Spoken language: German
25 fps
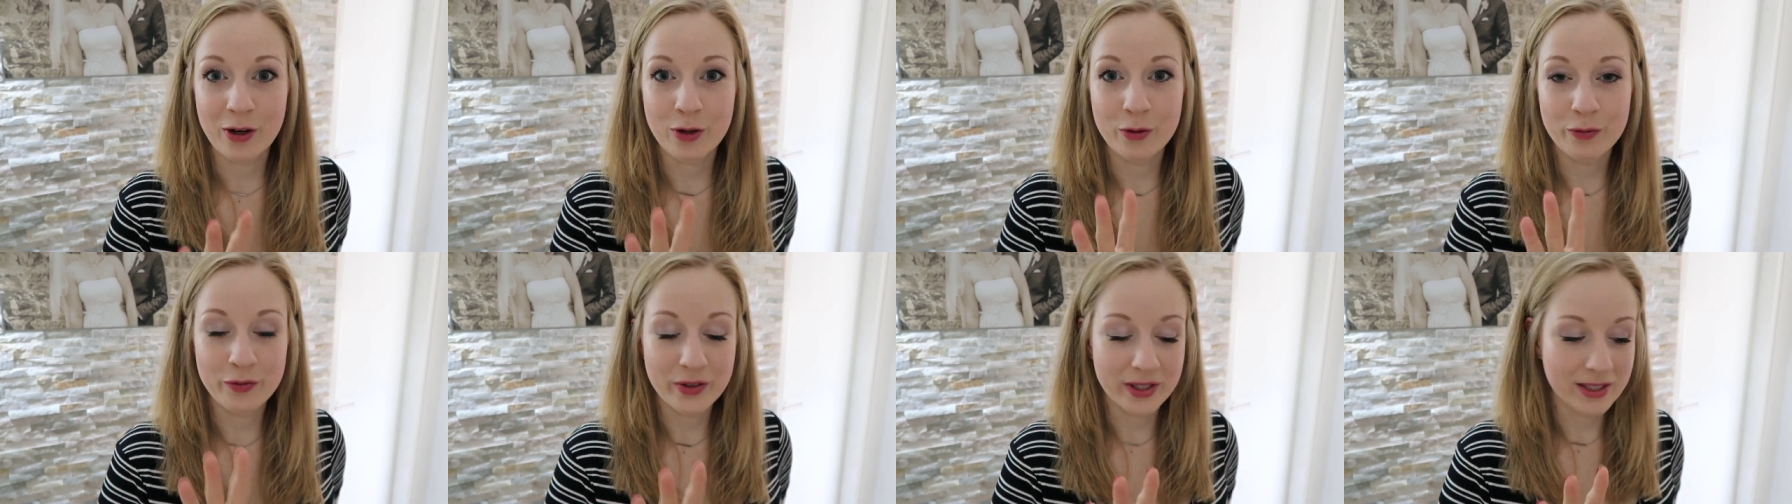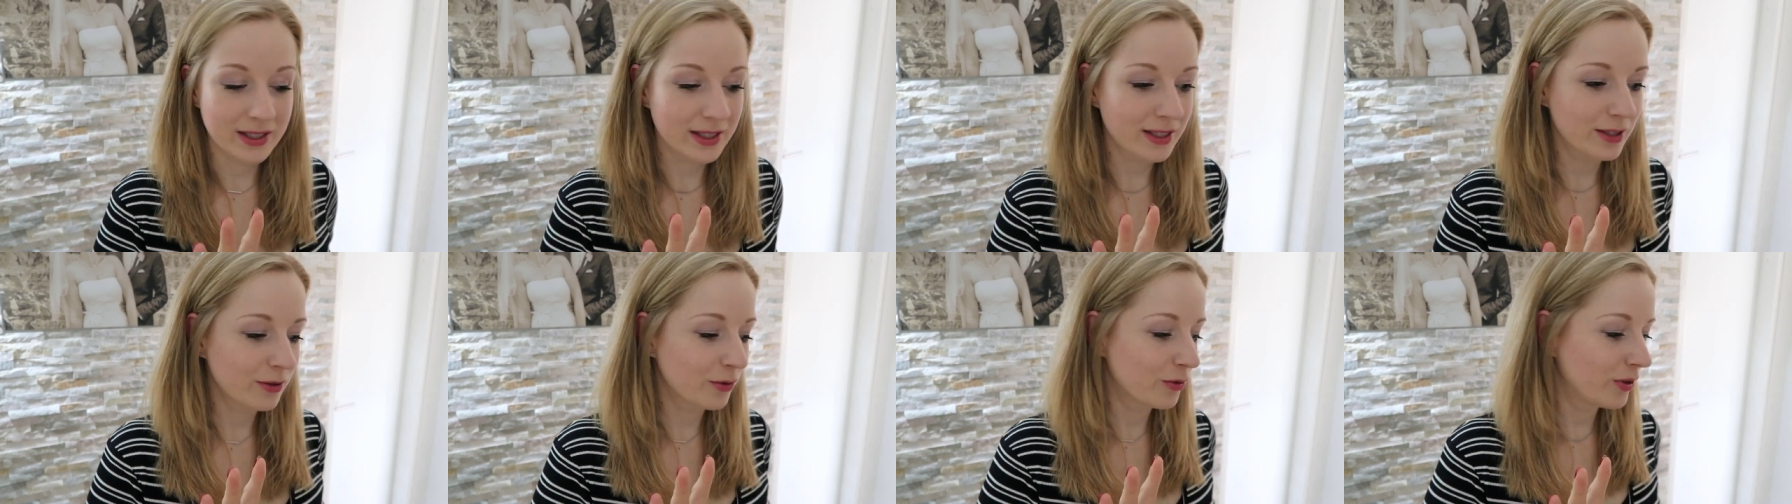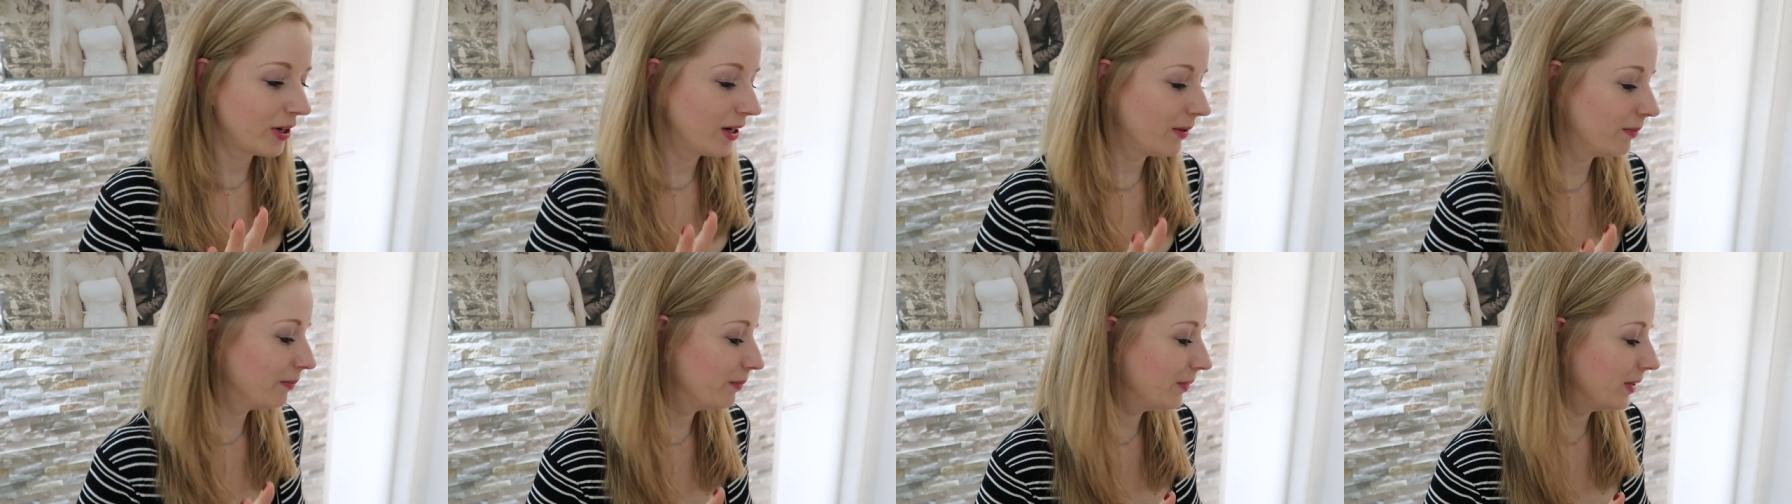auf
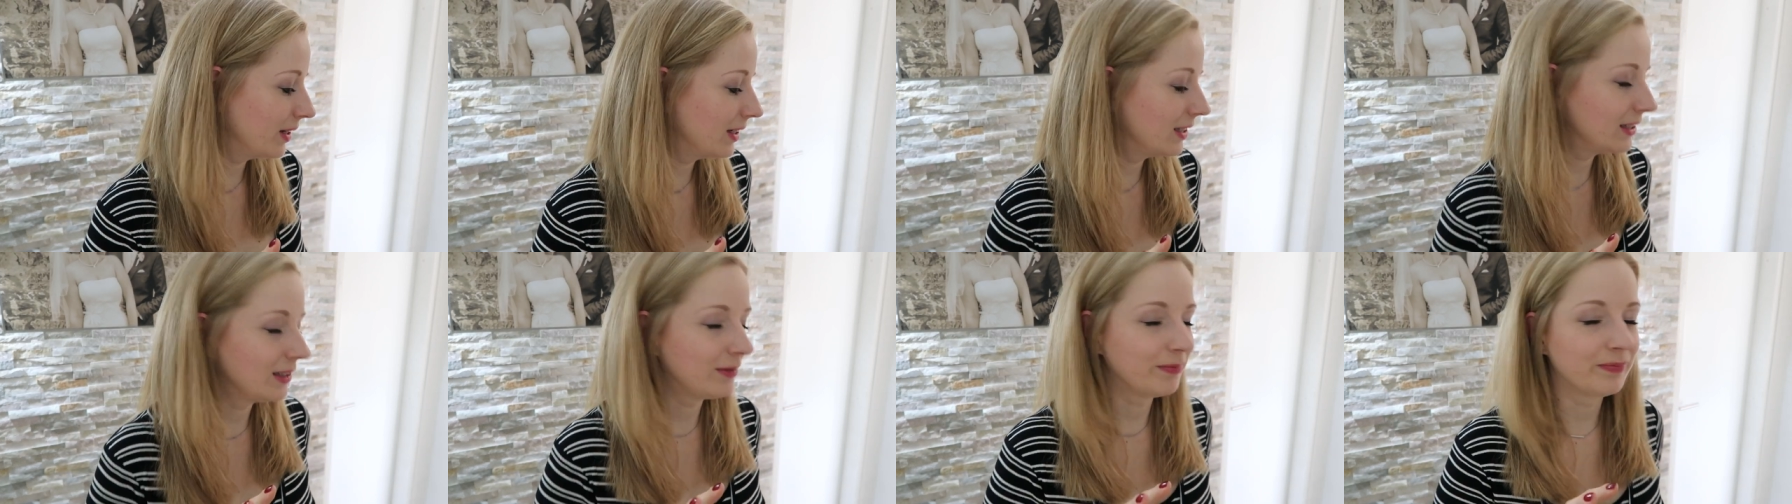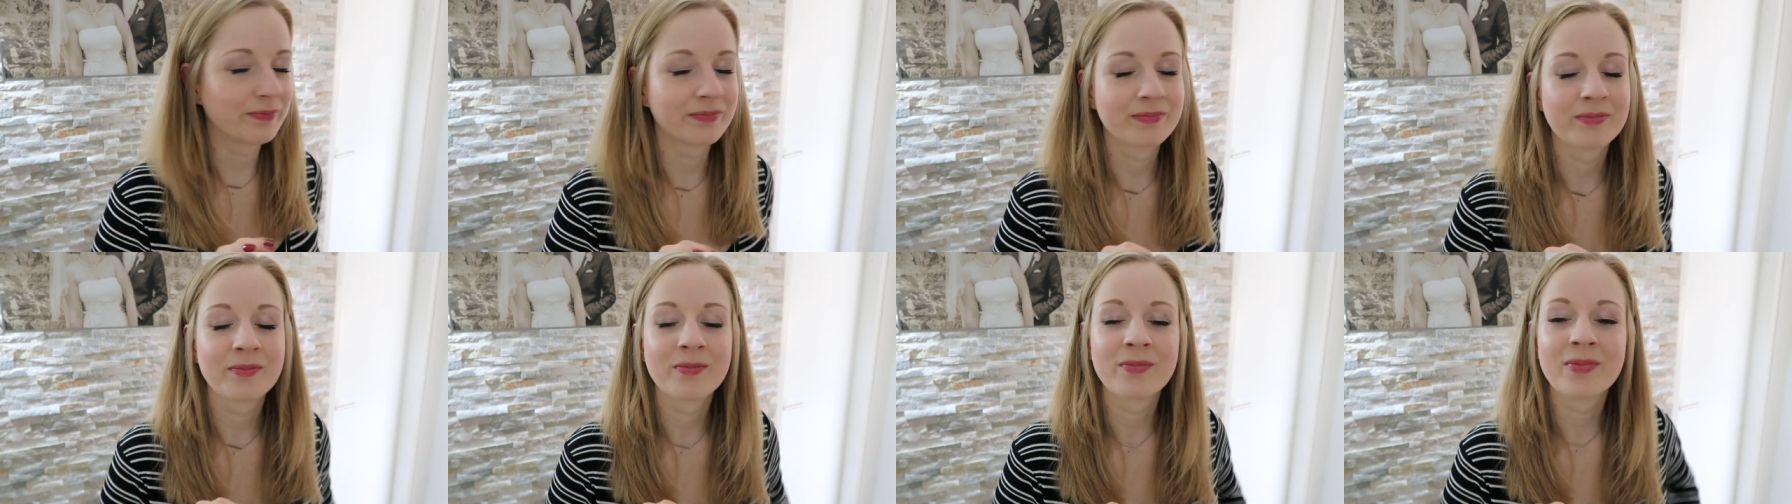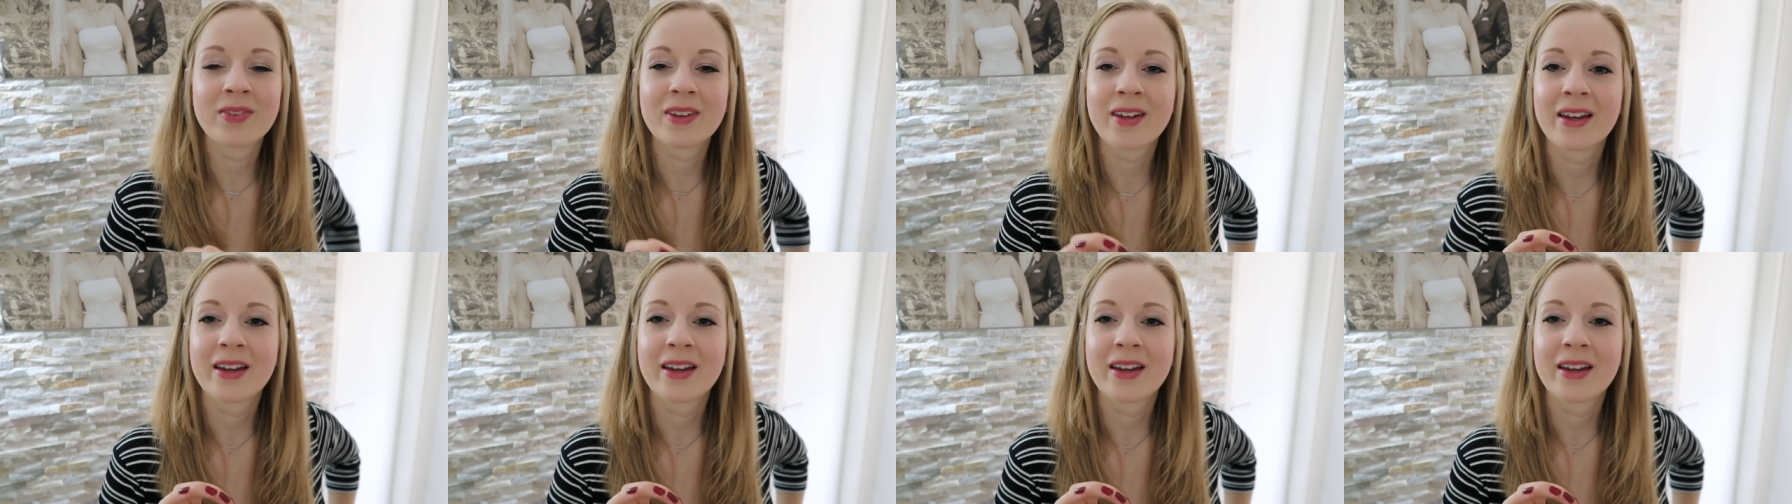Instagram ähm,